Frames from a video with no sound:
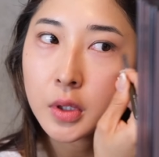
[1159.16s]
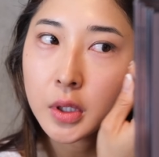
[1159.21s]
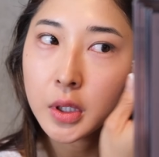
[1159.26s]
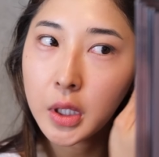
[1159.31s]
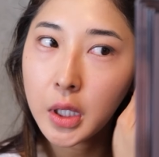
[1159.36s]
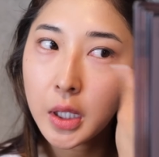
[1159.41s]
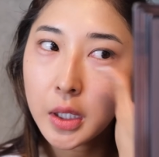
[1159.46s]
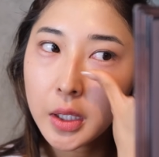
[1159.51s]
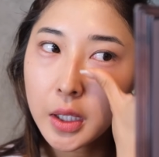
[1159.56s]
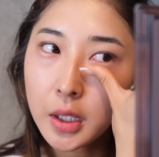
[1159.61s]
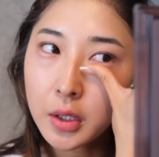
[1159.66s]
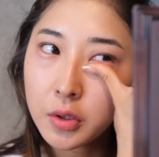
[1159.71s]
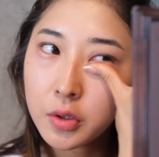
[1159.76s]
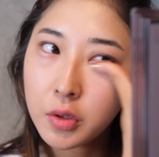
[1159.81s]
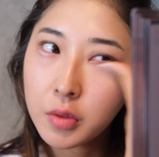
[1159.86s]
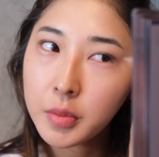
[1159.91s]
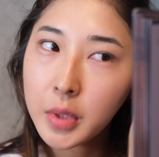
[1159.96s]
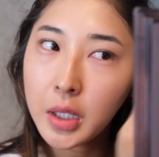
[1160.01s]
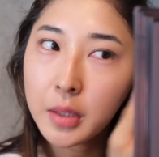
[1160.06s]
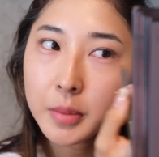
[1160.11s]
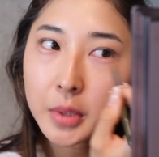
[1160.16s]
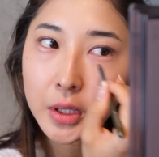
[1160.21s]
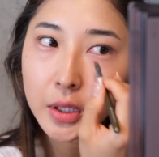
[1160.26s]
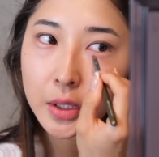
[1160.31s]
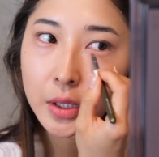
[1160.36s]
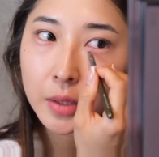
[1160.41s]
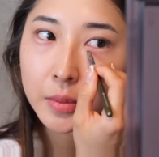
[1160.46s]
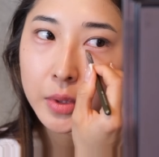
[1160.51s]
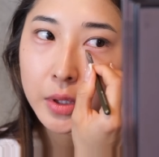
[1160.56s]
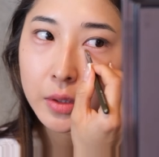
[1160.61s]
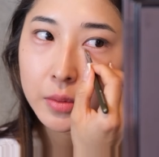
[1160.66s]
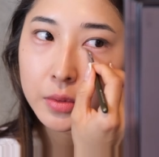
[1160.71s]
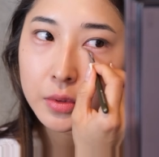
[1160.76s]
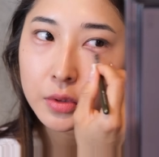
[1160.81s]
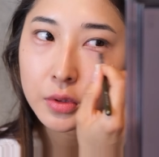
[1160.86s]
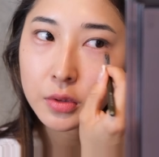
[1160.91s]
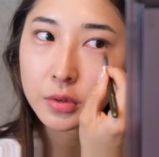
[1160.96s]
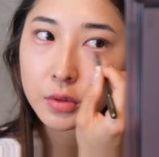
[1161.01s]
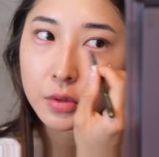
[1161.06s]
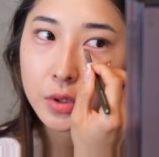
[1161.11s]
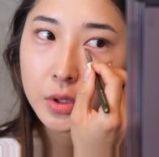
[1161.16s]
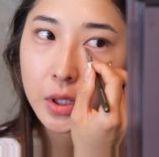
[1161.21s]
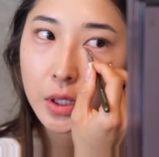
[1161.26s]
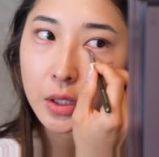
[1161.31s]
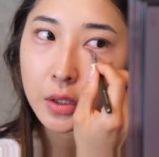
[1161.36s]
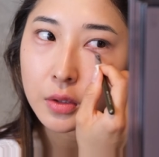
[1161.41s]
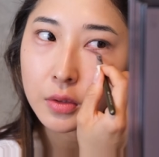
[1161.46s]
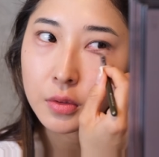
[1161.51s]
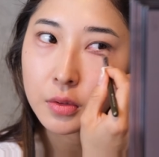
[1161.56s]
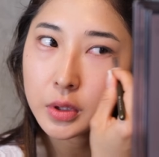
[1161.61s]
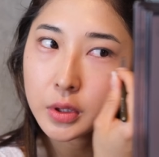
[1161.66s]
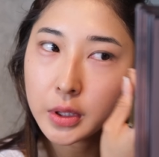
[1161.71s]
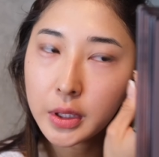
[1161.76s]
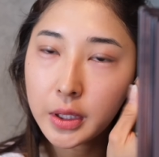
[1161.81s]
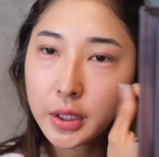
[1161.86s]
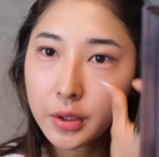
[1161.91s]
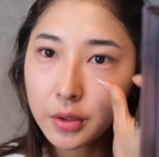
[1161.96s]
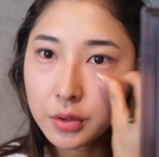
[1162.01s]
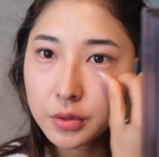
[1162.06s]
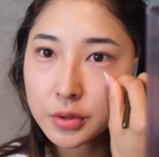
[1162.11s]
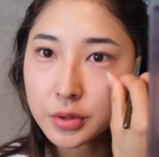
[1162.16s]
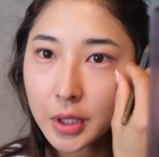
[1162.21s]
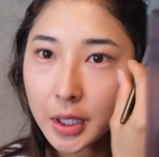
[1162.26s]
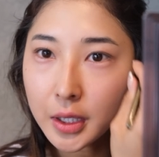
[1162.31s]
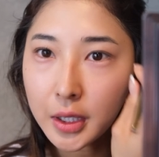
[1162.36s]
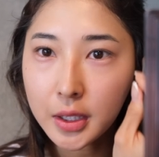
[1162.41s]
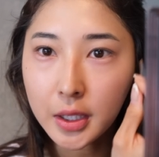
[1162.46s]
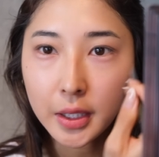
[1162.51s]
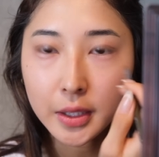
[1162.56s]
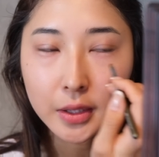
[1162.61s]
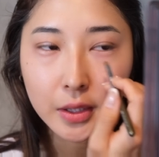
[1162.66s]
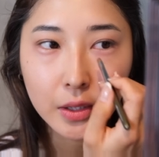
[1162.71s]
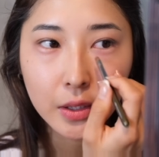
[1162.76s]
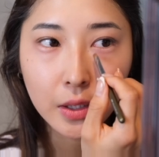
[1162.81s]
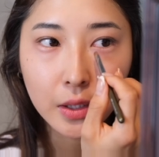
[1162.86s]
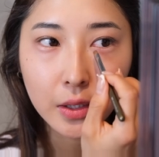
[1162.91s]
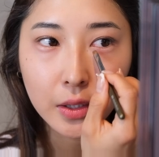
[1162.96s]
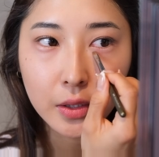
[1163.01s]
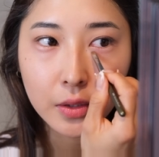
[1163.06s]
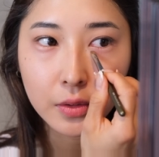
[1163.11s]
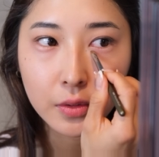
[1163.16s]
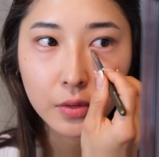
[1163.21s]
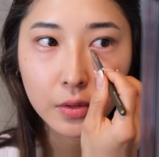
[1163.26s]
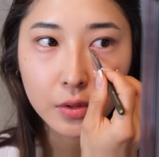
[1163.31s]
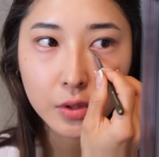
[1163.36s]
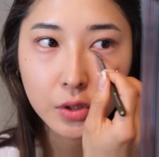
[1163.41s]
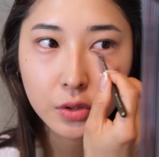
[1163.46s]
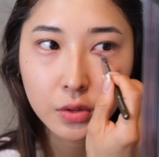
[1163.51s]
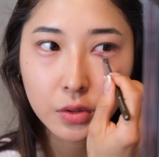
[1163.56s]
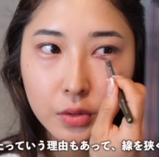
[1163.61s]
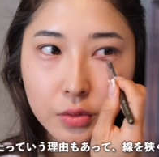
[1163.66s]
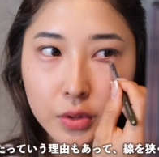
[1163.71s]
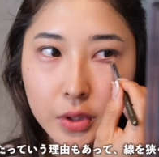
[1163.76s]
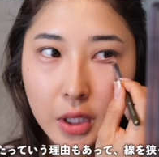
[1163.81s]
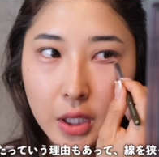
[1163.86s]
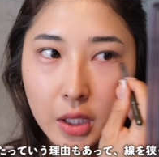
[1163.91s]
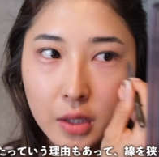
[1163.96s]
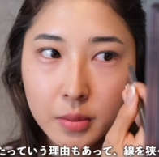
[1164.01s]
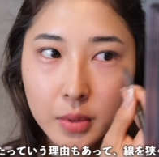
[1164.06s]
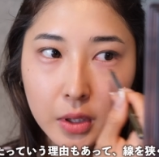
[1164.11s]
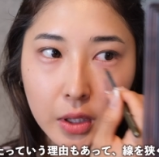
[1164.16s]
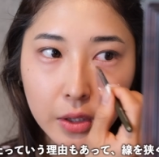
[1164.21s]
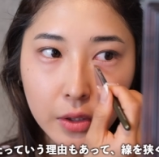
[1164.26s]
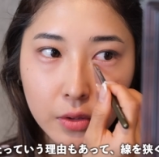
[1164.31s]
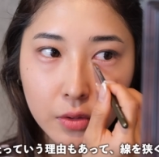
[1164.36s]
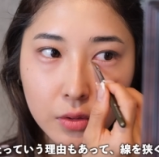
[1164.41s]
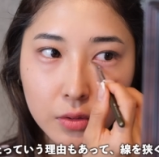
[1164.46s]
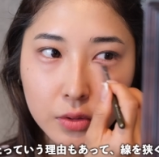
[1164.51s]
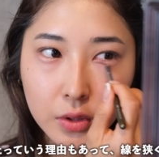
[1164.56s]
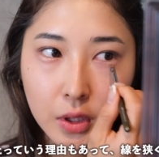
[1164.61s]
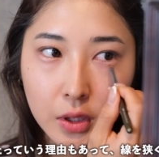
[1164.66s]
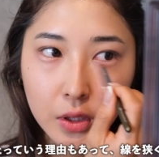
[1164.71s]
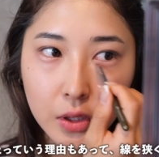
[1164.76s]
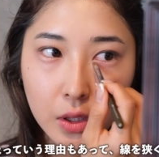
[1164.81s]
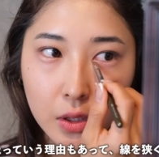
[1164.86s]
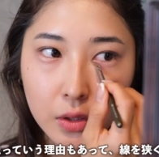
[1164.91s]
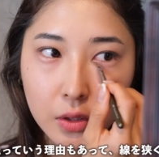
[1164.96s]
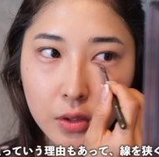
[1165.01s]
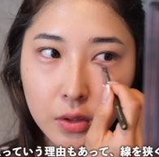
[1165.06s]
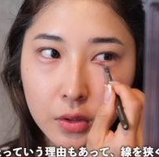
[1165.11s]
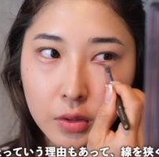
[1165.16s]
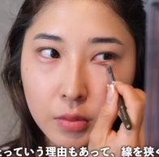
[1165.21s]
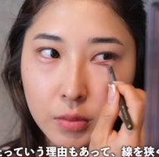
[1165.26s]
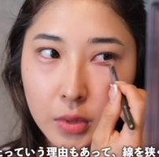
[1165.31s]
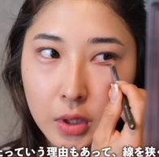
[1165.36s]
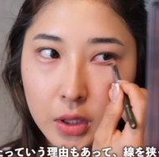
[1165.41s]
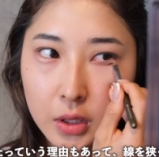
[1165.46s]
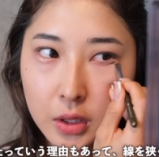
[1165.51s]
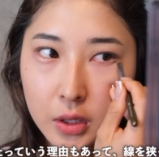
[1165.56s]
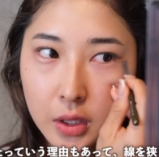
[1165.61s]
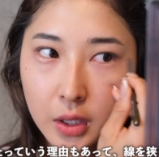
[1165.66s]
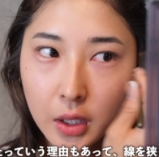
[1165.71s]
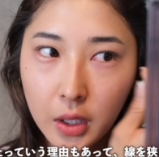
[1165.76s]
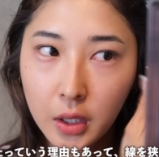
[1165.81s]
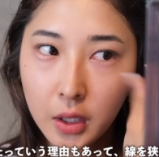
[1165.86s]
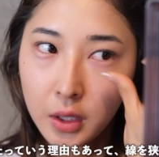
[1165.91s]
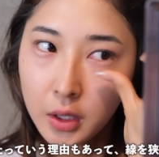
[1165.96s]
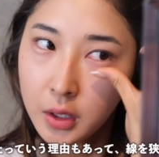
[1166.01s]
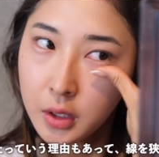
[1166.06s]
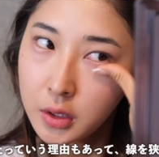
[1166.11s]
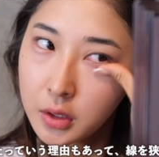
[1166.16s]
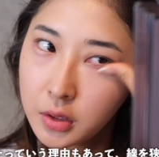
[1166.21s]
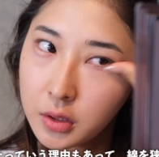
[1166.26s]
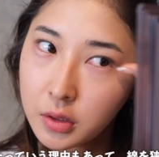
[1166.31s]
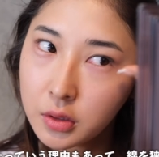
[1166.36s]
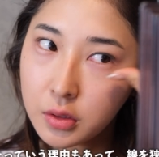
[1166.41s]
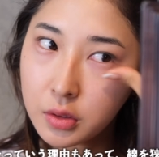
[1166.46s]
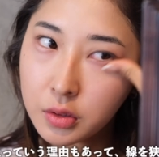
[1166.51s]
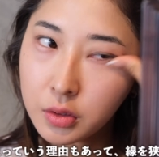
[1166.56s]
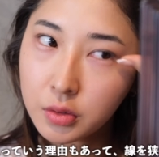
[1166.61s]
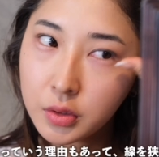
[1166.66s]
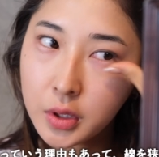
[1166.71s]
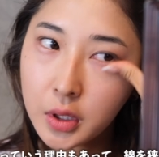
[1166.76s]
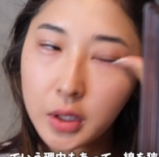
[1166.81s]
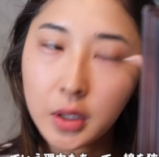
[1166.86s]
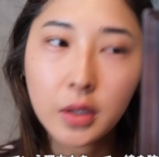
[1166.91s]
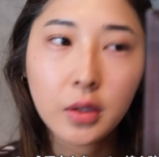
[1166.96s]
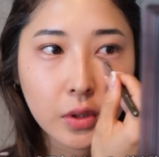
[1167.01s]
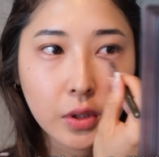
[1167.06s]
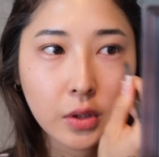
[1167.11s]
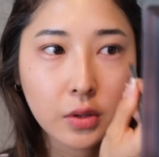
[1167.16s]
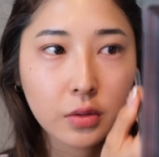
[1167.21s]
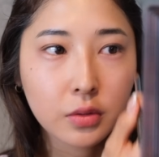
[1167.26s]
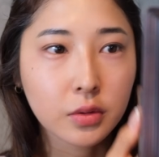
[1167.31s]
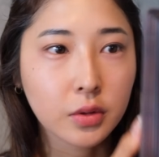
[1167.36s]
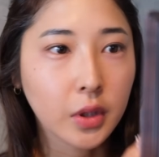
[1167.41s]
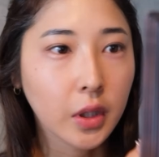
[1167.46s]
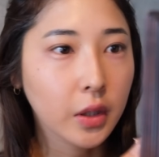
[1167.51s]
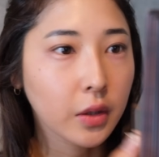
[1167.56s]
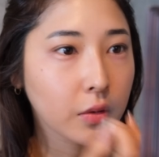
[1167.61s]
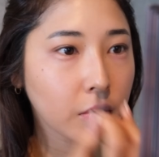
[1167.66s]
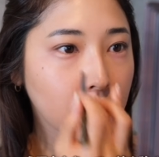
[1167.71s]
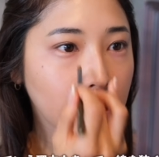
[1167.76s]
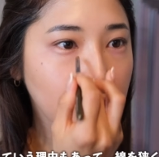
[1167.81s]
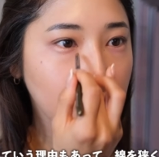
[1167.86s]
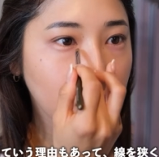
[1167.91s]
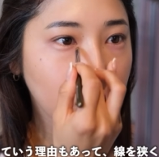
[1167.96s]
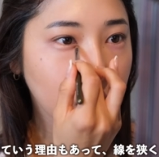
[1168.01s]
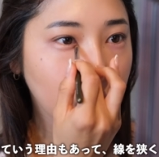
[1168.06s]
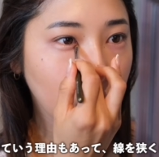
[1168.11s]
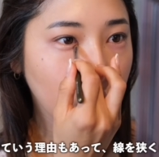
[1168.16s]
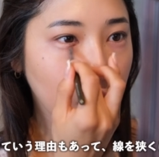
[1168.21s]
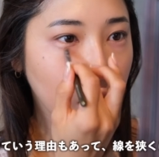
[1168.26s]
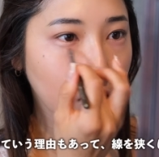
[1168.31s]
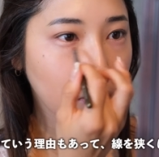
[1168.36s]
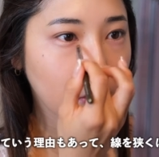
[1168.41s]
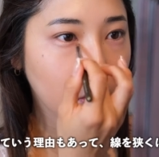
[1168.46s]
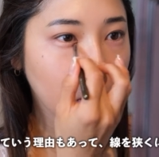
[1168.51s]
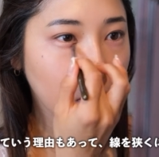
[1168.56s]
で結構前まで涙袋の線を広く描いててんけどちょっと二重幅が広くなったっていうのもあってちょっとそんなに広くないようにしてる最近は